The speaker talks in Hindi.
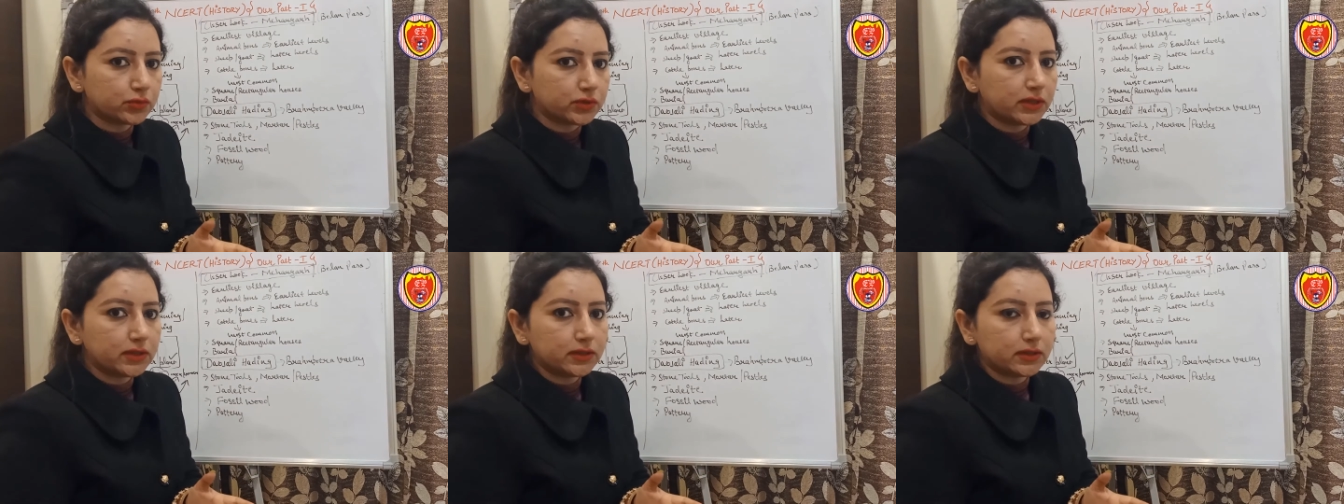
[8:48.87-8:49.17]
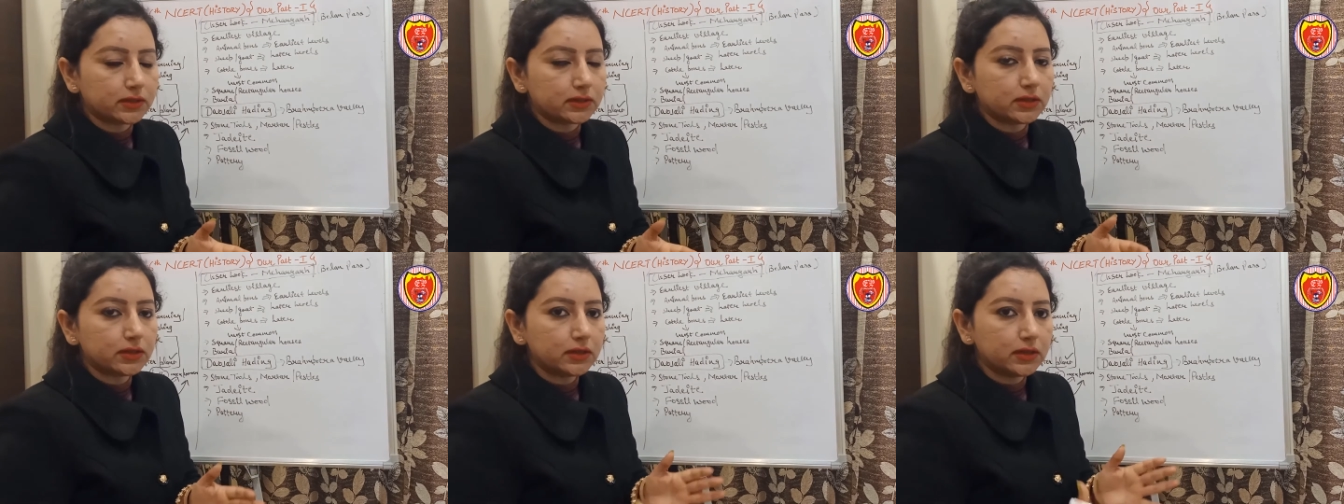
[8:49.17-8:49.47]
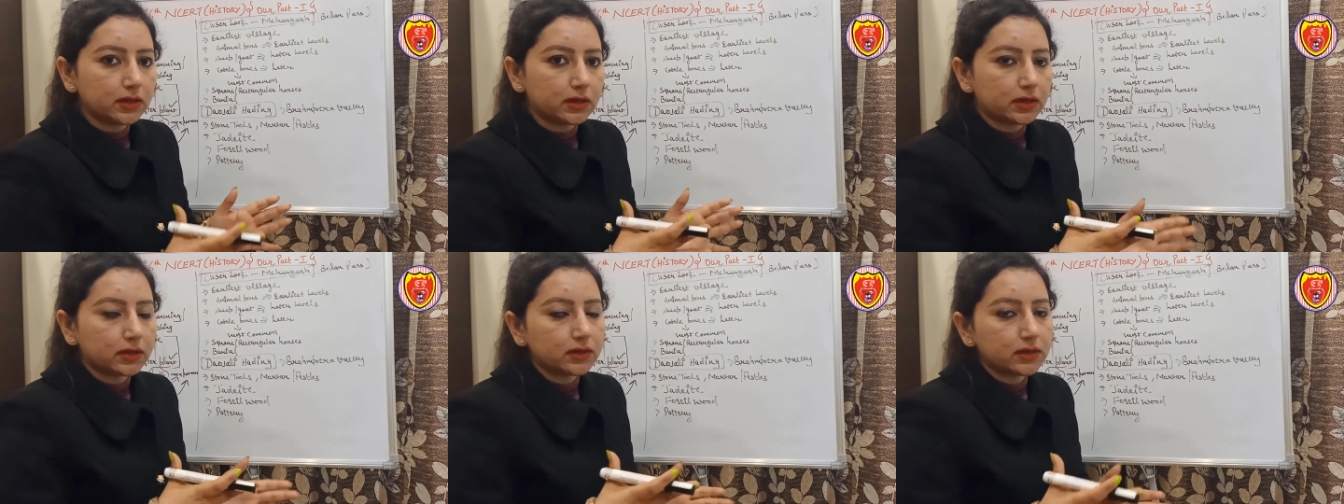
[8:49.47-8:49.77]
खुदाई करते
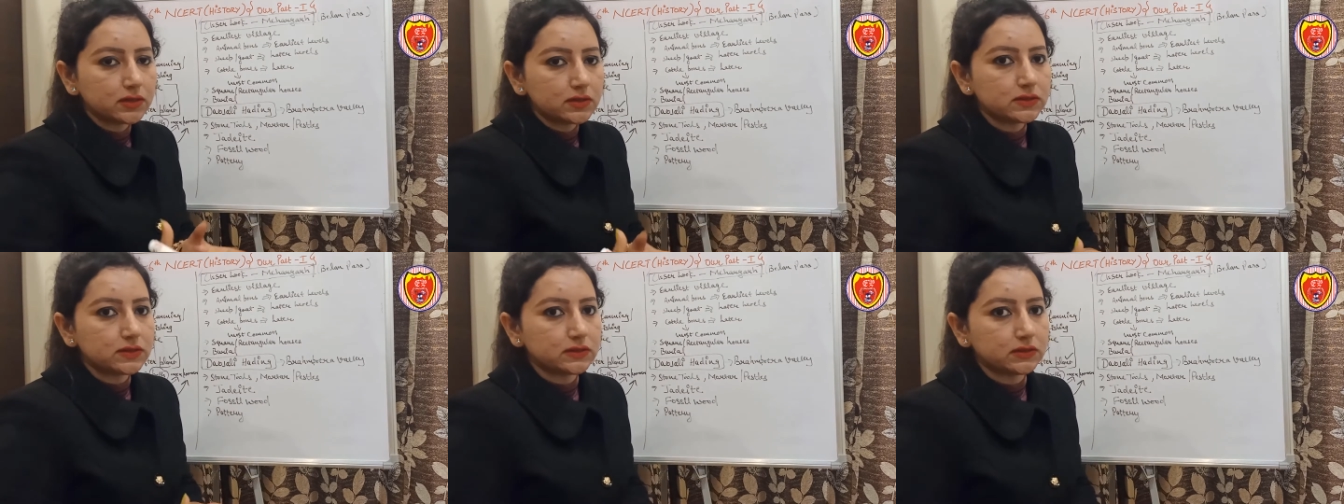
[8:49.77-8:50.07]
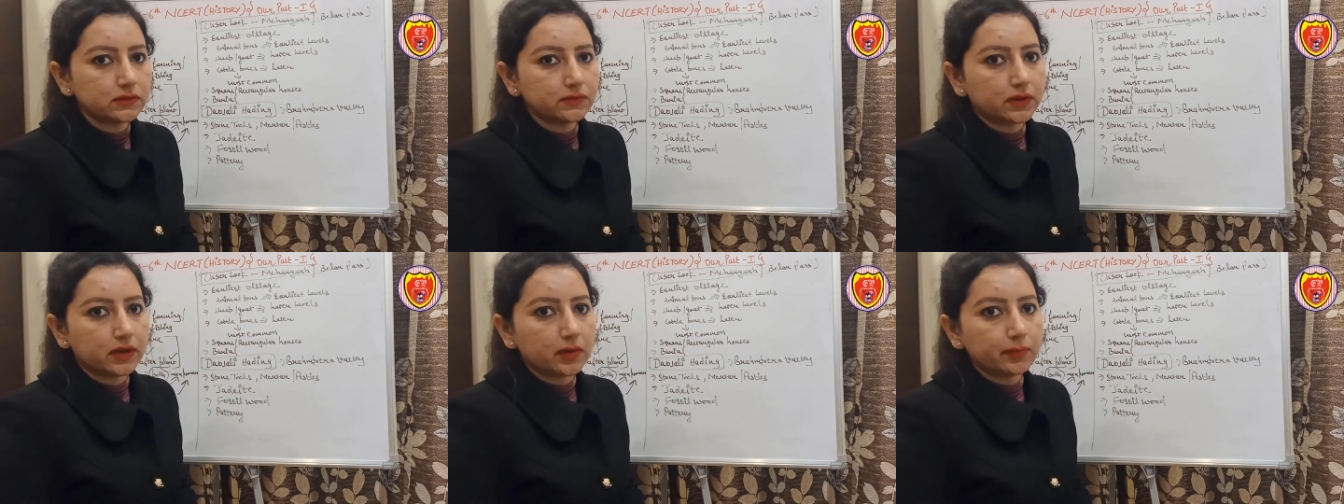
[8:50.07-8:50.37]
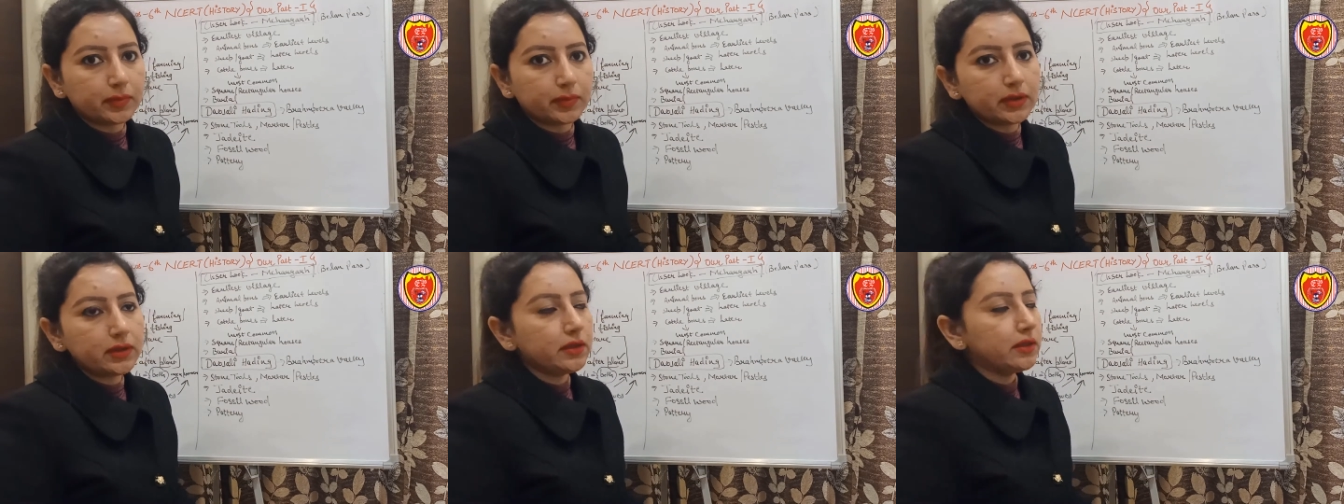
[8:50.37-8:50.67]
हैं अलग अलग चीजें
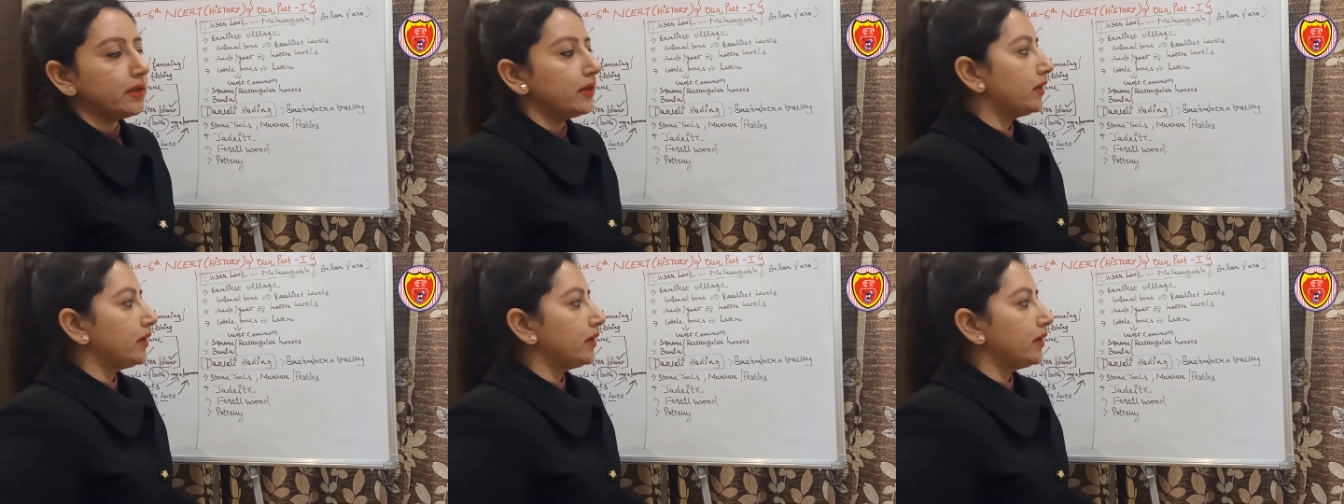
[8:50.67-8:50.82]
वहां पे